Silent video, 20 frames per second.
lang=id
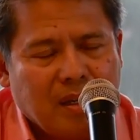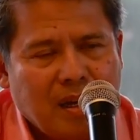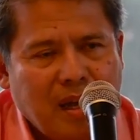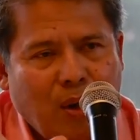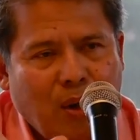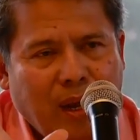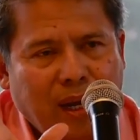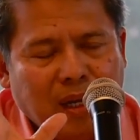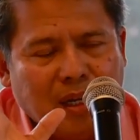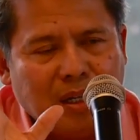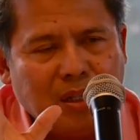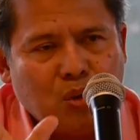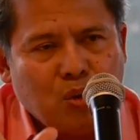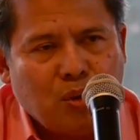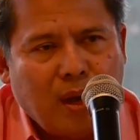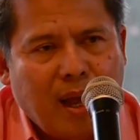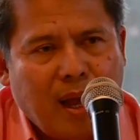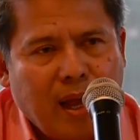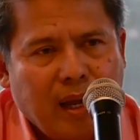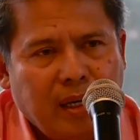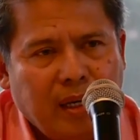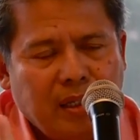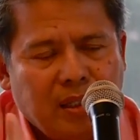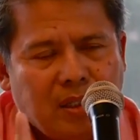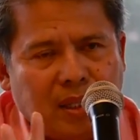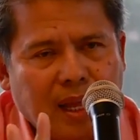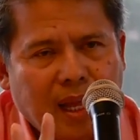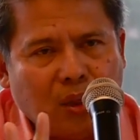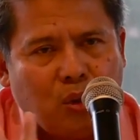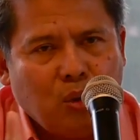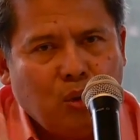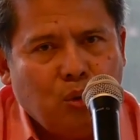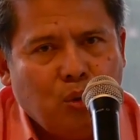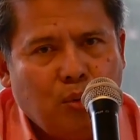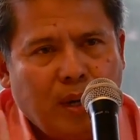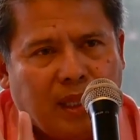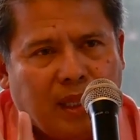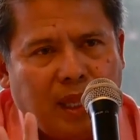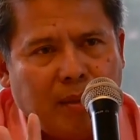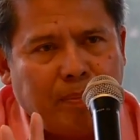Kalau ada kecurangan di 1-2
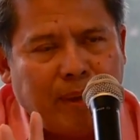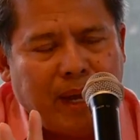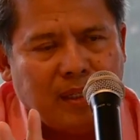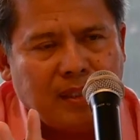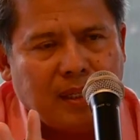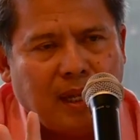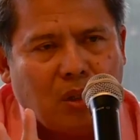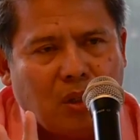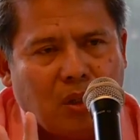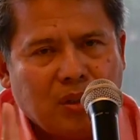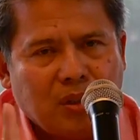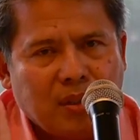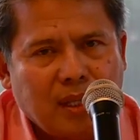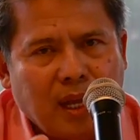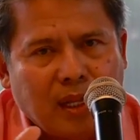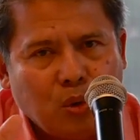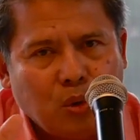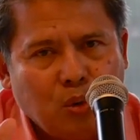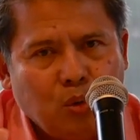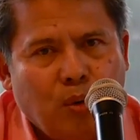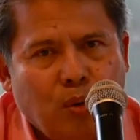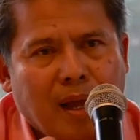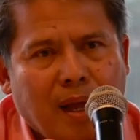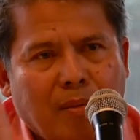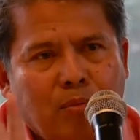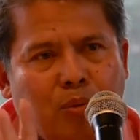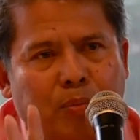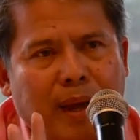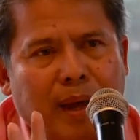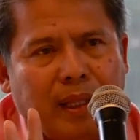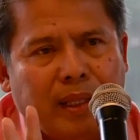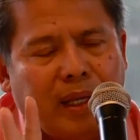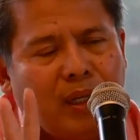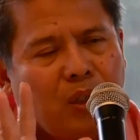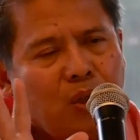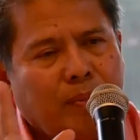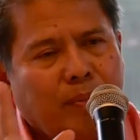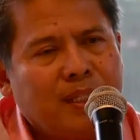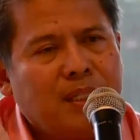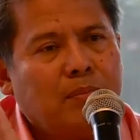TPS atau 1-2 kabupaten
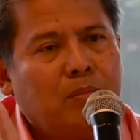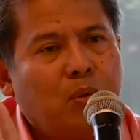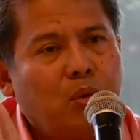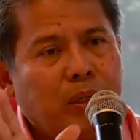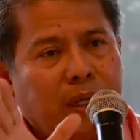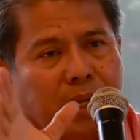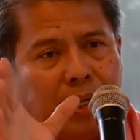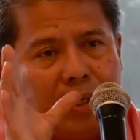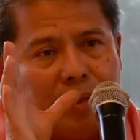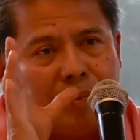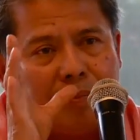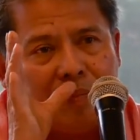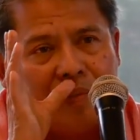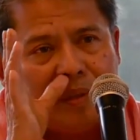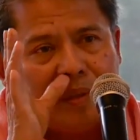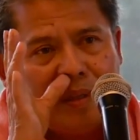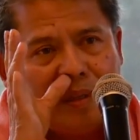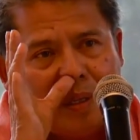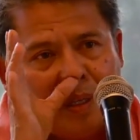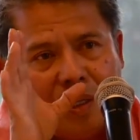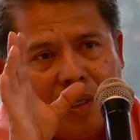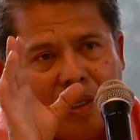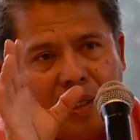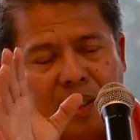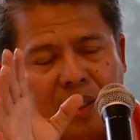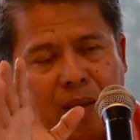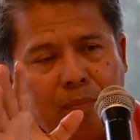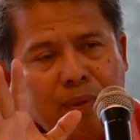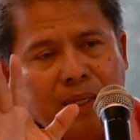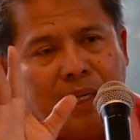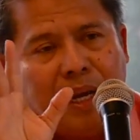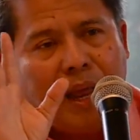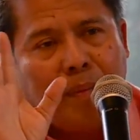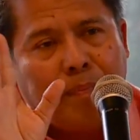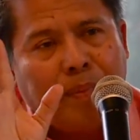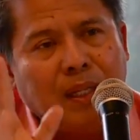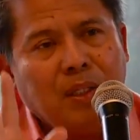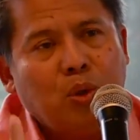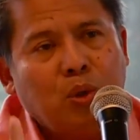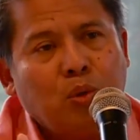itu masih mungkin. Tapi
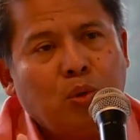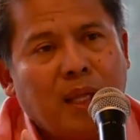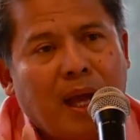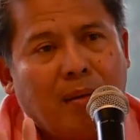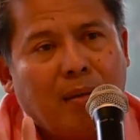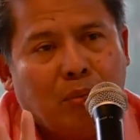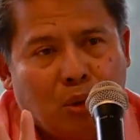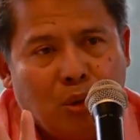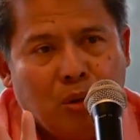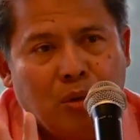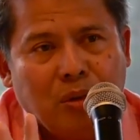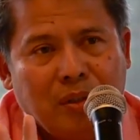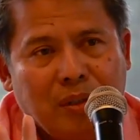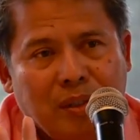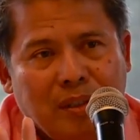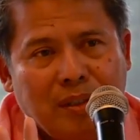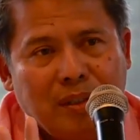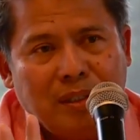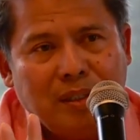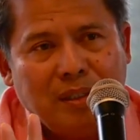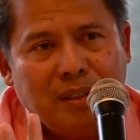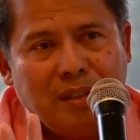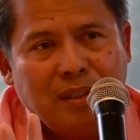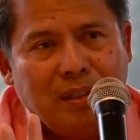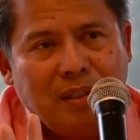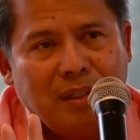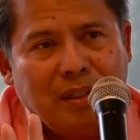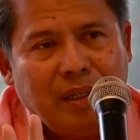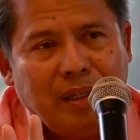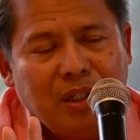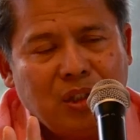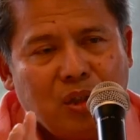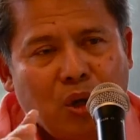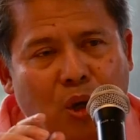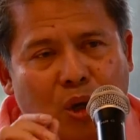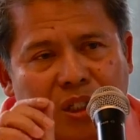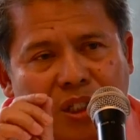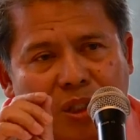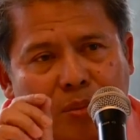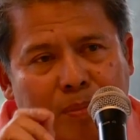8 juta, Bung, It's
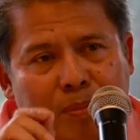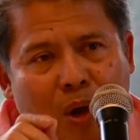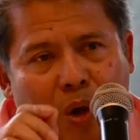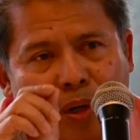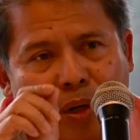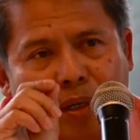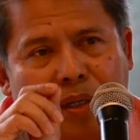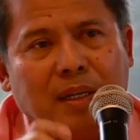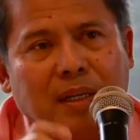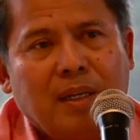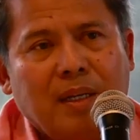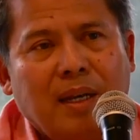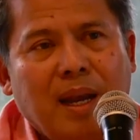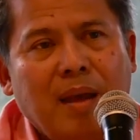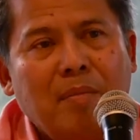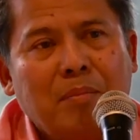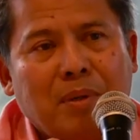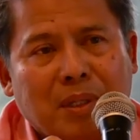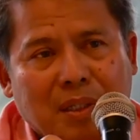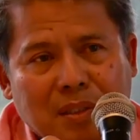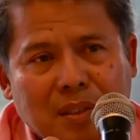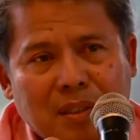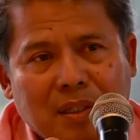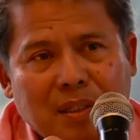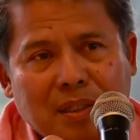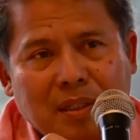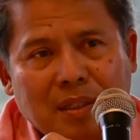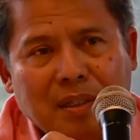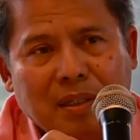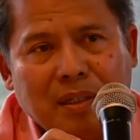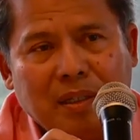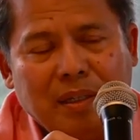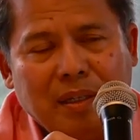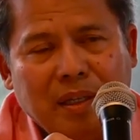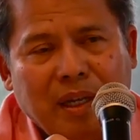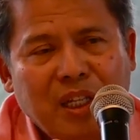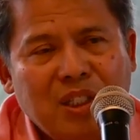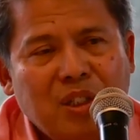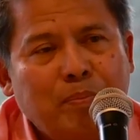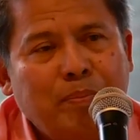not small numbers.
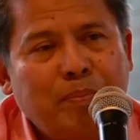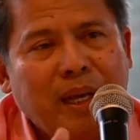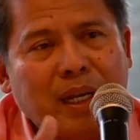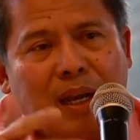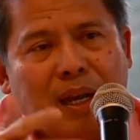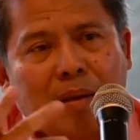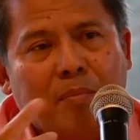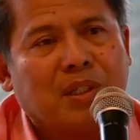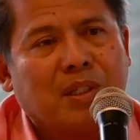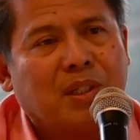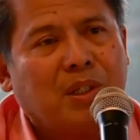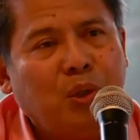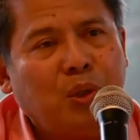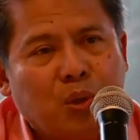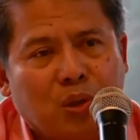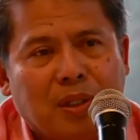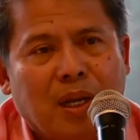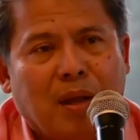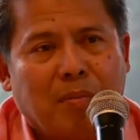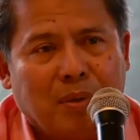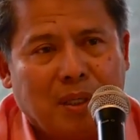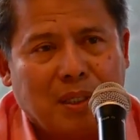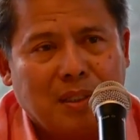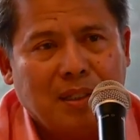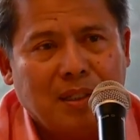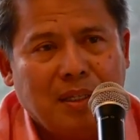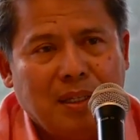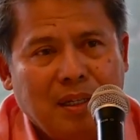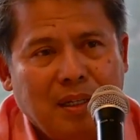It's a big numbers, huge numbers.